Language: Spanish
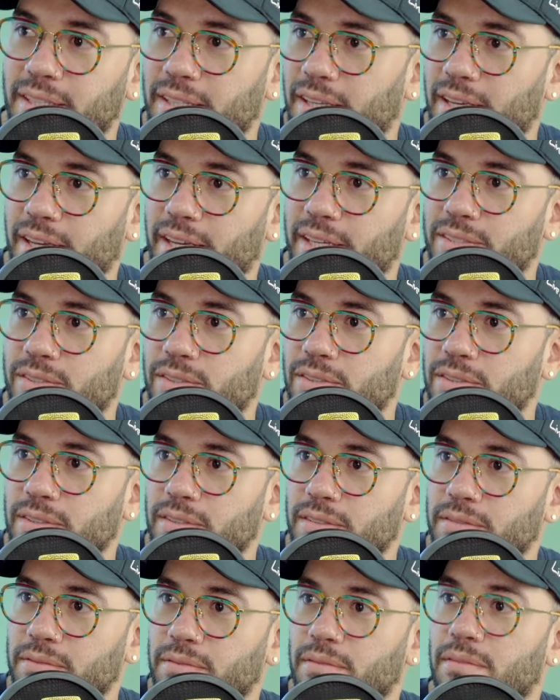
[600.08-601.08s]
de eso.
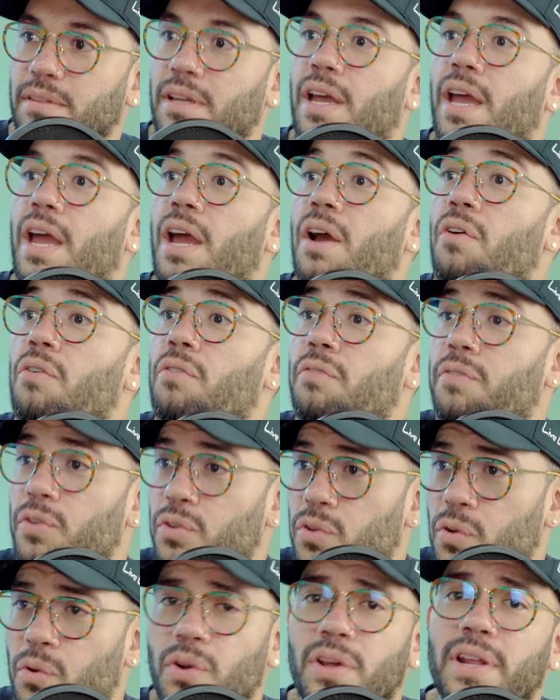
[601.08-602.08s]
Hasta de ti mismo. y de
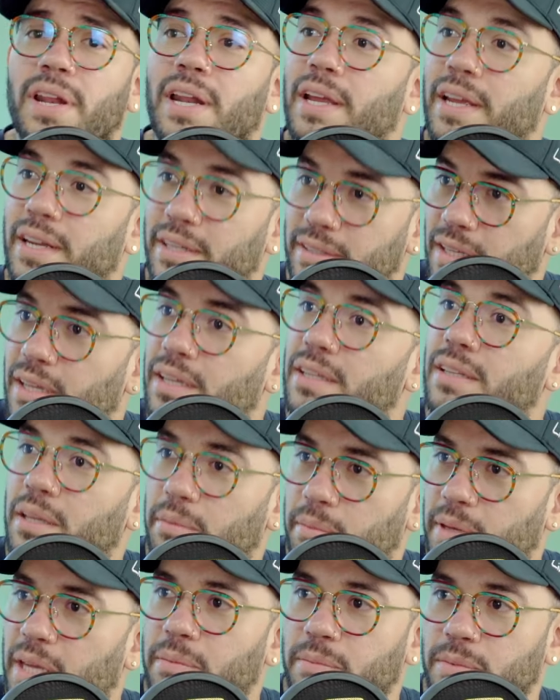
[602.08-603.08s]
y reírte de ti
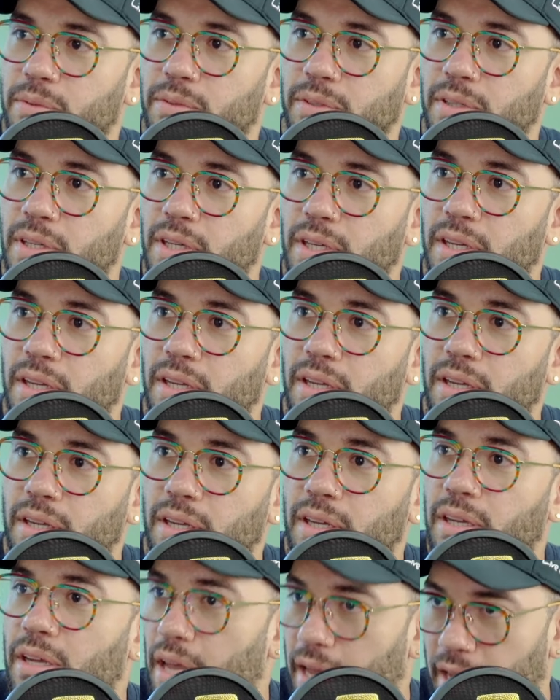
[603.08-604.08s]
mismo. Claro.
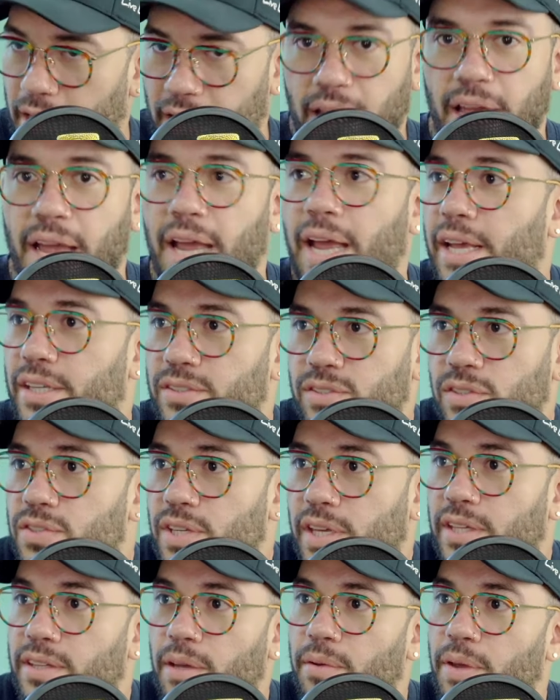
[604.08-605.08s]
E, en, eso sí
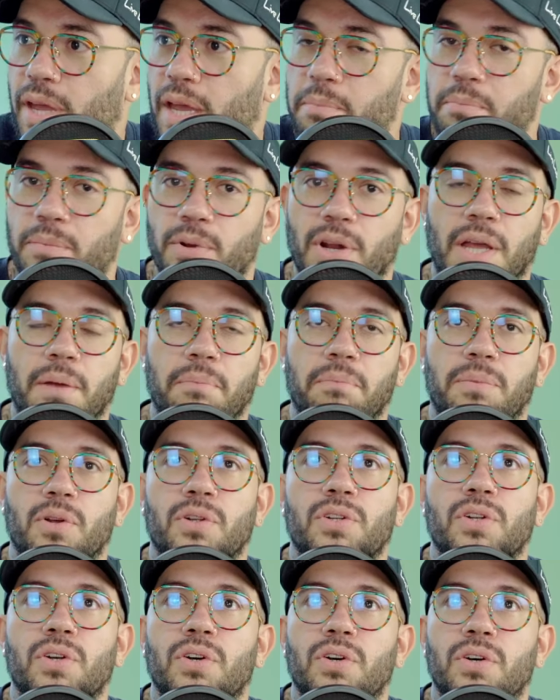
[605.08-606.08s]
está bien. Por ejemplo,
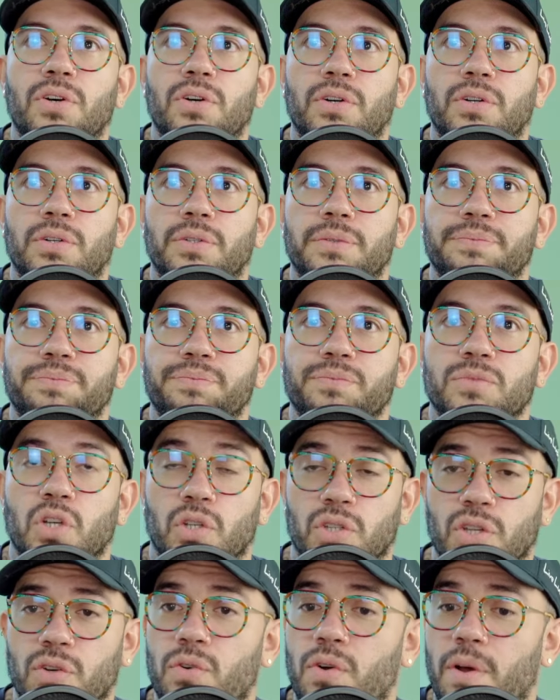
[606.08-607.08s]
yo, yo
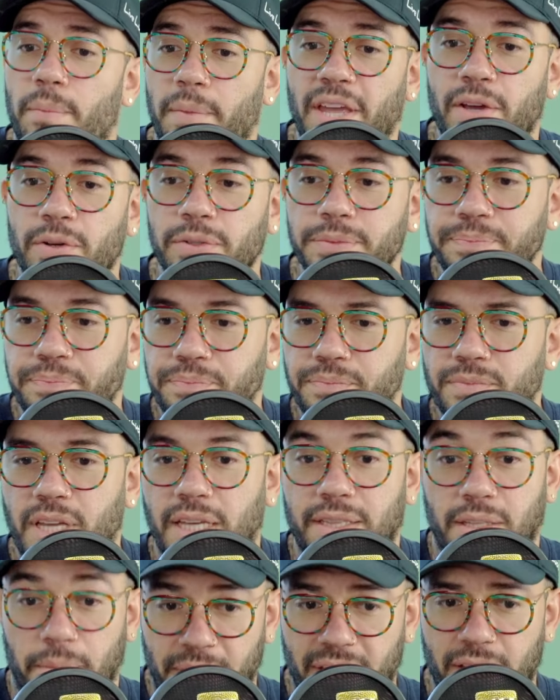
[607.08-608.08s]
tengo un amigo
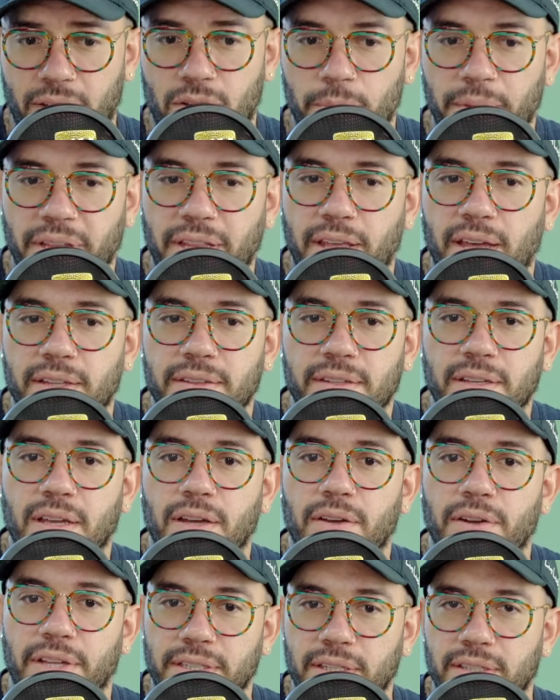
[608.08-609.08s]
que también es comediante que
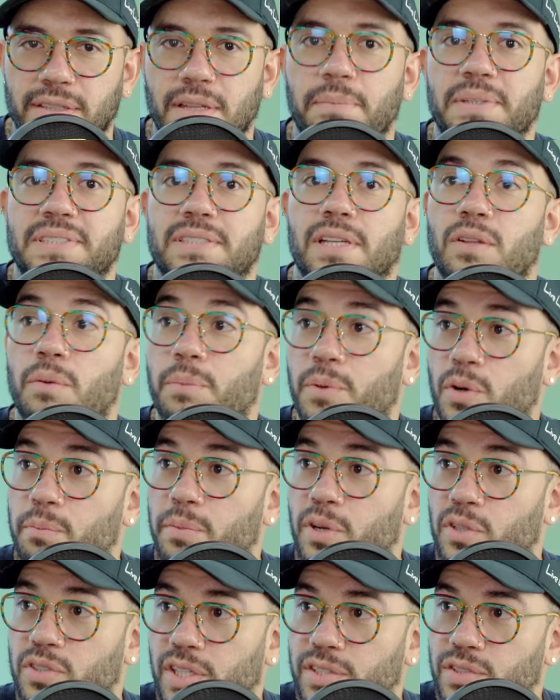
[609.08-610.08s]
ahorita está pasando por un
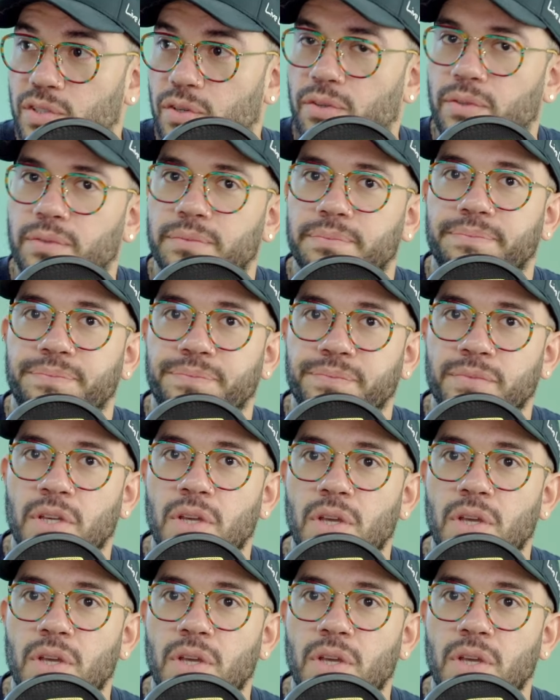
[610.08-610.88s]
proceso con,